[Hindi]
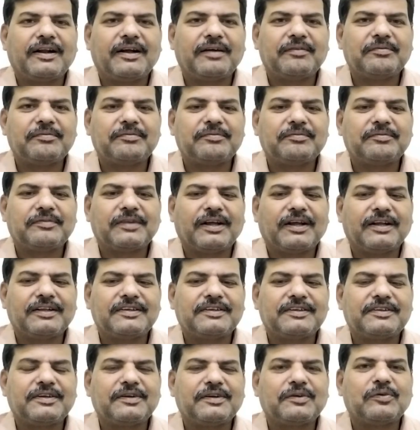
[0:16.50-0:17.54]
नाम
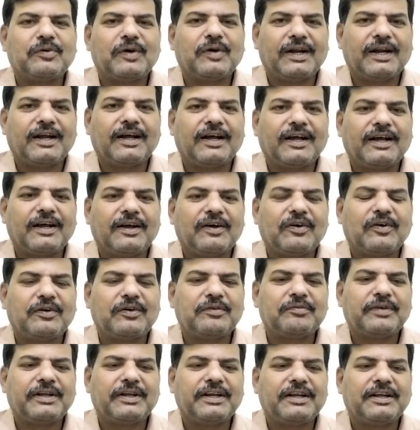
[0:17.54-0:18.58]
अजय सिंह रोहेला है
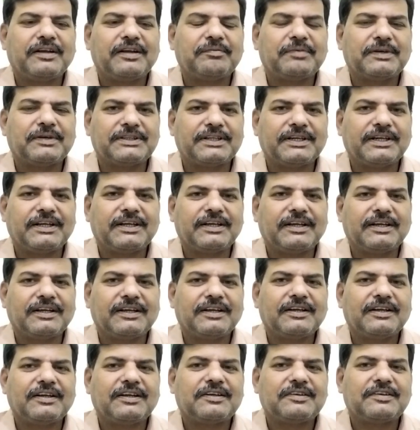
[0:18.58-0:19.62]
और मेरी पत्नी
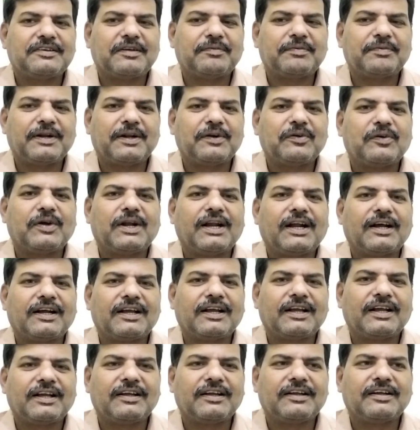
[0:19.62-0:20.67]
सपना रोहेला
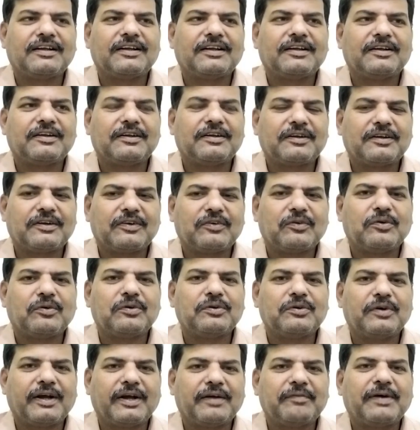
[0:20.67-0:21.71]
के
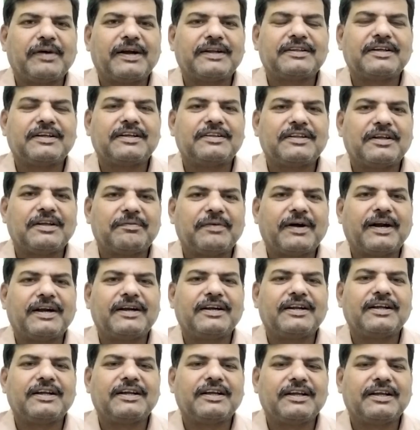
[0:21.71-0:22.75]
को जो है भारतीय जनता
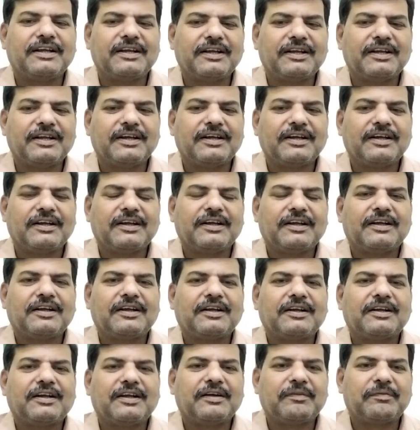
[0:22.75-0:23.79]
पार्टी की
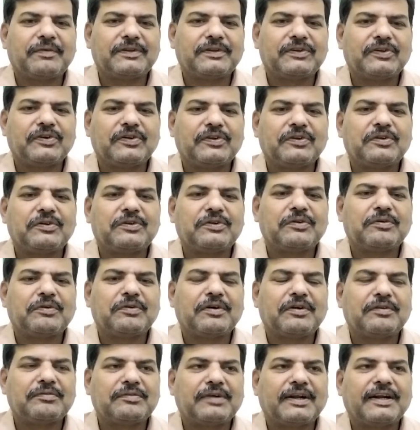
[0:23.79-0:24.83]
के प्रतिनिधित्व
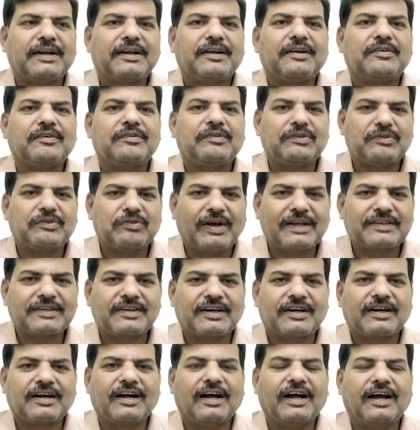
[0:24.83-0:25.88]
में हमारे विश्वास
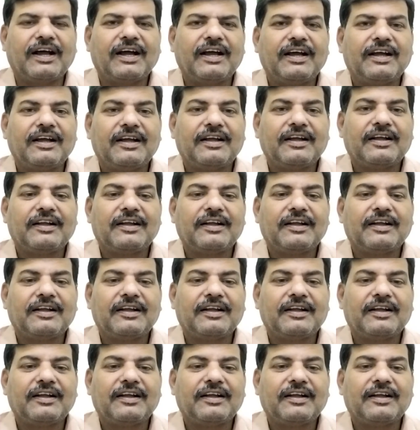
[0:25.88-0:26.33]
रखा है